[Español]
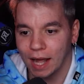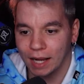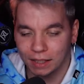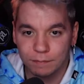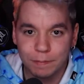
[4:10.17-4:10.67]

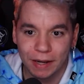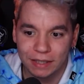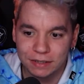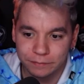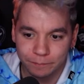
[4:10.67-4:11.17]
Aquí en mi
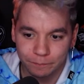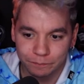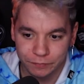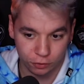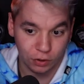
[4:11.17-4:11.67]
país
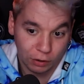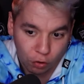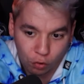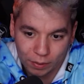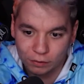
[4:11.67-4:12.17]
yo
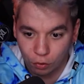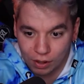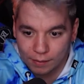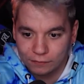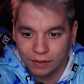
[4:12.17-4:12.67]
elijo Uber o
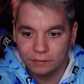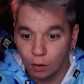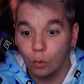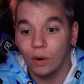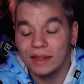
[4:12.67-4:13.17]
Cabify.
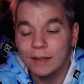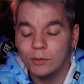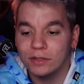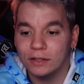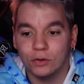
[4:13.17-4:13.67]

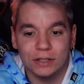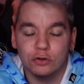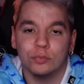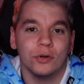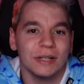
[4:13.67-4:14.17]
40%, esto
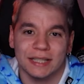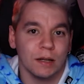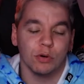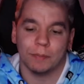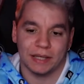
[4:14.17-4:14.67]
supongo que será
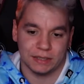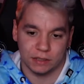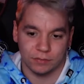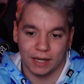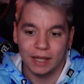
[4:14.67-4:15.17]
por
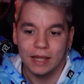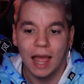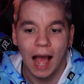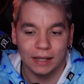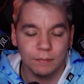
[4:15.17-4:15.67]
países, ¿vale?
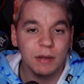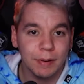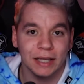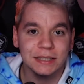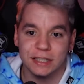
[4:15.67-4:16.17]
Aquí en mi
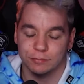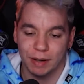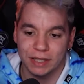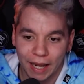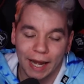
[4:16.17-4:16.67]
país, en
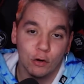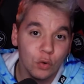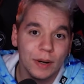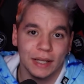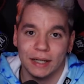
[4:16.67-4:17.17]
España, el
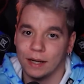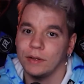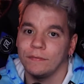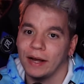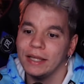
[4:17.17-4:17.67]
Uber y el
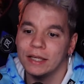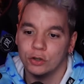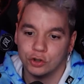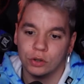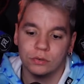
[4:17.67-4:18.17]
Cabify
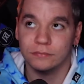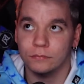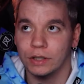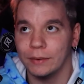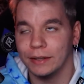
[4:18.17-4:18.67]
son,
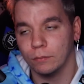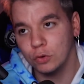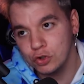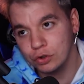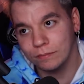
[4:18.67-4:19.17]
bueno, a ver,
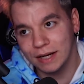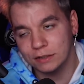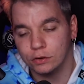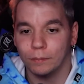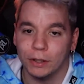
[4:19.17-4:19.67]
mucho
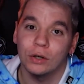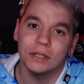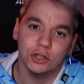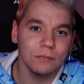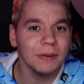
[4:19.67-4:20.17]
más no, pero
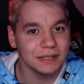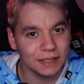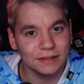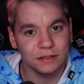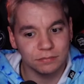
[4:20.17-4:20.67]
son
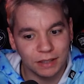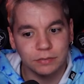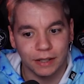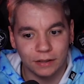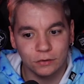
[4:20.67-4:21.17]
bastantes más
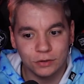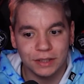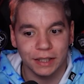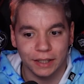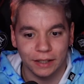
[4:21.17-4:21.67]
baratos
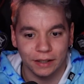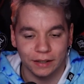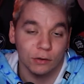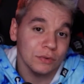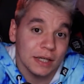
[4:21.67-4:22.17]
que,
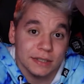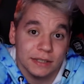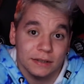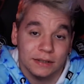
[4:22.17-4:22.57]
un taxi.